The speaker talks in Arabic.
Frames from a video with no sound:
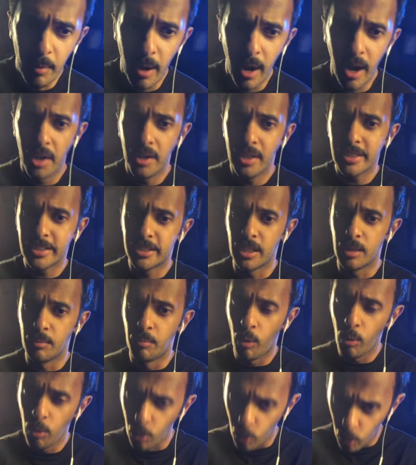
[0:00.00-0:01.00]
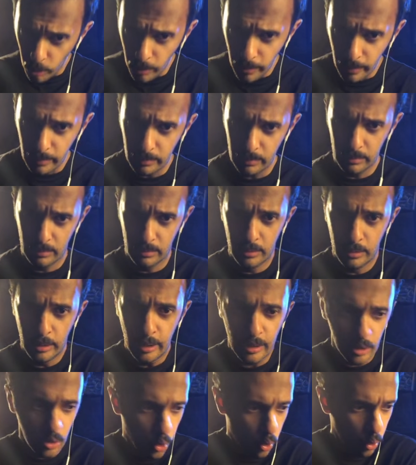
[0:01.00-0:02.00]
ما انزل موضوع
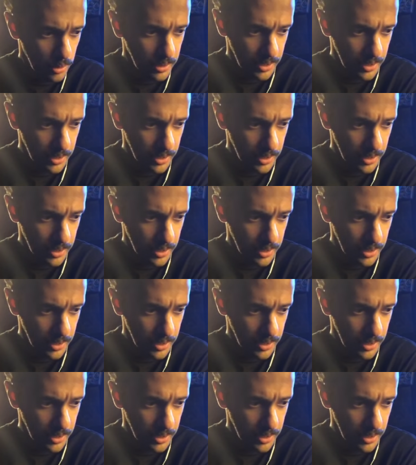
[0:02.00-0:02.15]
يطلعوا